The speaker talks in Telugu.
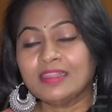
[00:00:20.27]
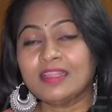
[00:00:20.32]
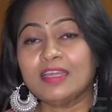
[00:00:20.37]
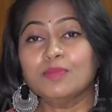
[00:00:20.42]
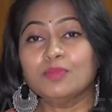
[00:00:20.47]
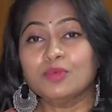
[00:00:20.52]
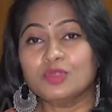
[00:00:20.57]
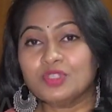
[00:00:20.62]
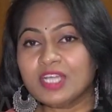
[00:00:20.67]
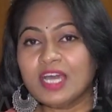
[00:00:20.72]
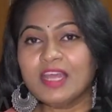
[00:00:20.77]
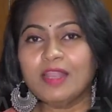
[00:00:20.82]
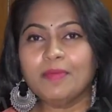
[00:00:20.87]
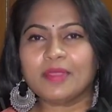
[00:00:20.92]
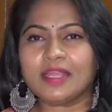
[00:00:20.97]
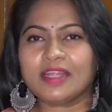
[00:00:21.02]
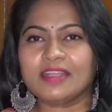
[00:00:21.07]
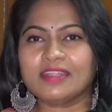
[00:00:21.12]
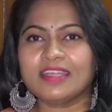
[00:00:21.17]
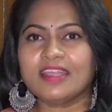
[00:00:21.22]
తన
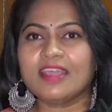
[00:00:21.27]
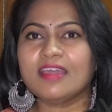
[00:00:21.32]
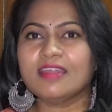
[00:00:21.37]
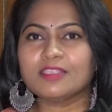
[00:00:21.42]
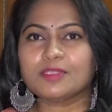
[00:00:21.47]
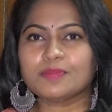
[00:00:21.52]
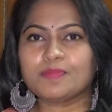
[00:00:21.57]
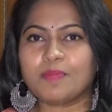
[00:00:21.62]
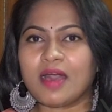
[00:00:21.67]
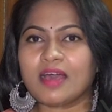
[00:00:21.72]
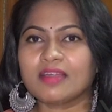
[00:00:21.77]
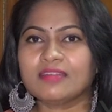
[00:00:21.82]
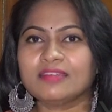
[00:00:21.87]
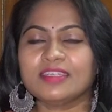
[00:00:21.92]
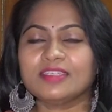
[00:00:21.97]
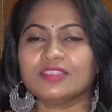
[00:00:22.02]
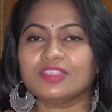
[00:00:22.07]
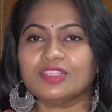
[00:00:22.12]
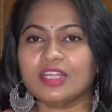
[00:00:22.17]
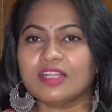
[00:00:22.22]
భుజాలపై టీఆర్ఎస్
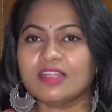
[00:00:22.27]
పార్టీ